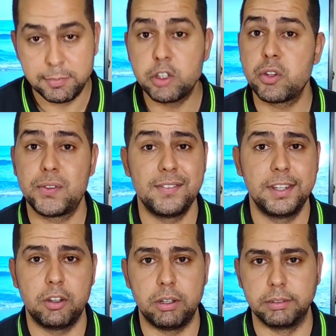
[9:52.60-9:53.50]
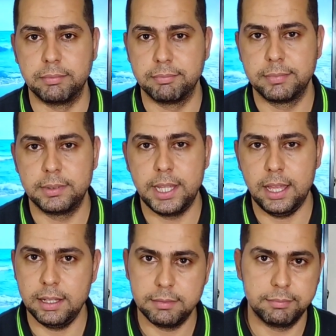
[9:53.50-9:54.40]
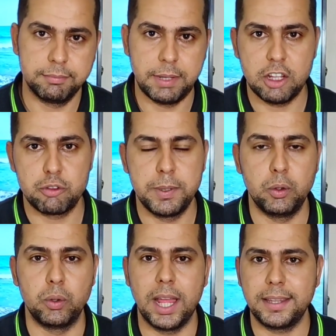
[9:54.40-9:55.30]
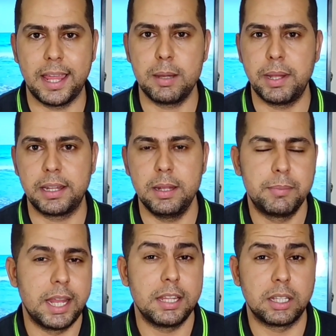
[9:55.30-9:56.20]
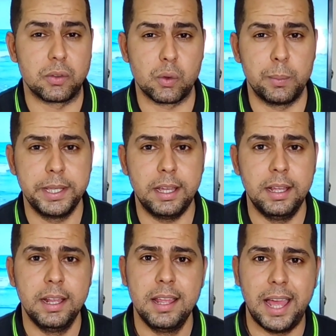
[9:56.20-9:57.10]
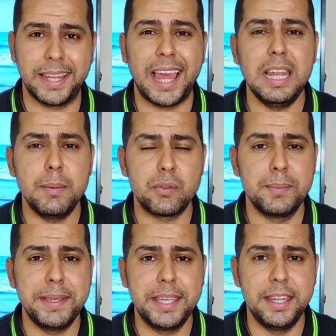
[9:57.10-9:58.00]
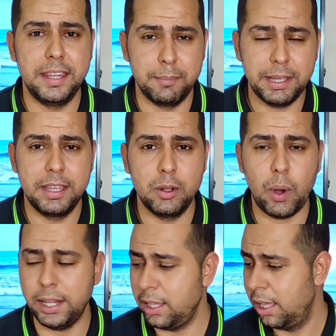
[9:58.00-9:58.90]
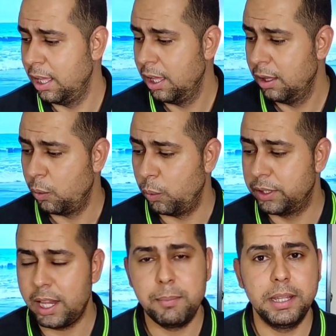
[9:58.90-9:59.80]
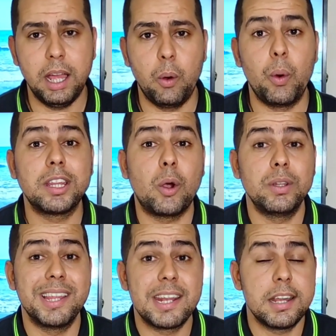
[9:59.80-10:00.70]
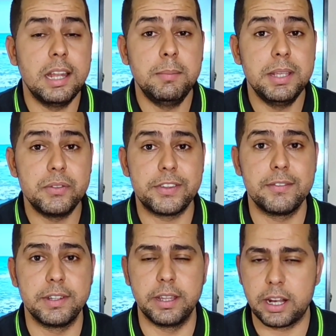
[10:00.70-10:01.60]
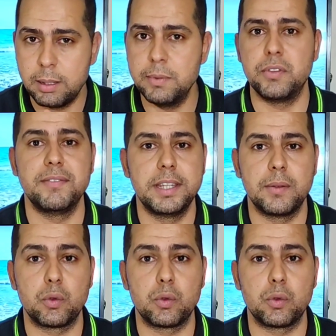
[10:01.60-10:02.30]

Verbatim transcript: مش ال 7 اي ده بلاش منه ده تقريبا هتلاقيه ب 3900 هتغلي بس 100 جنيه 100 جنيه واحده وترم ده وهتاخد الريلمي 7 الريلمي 7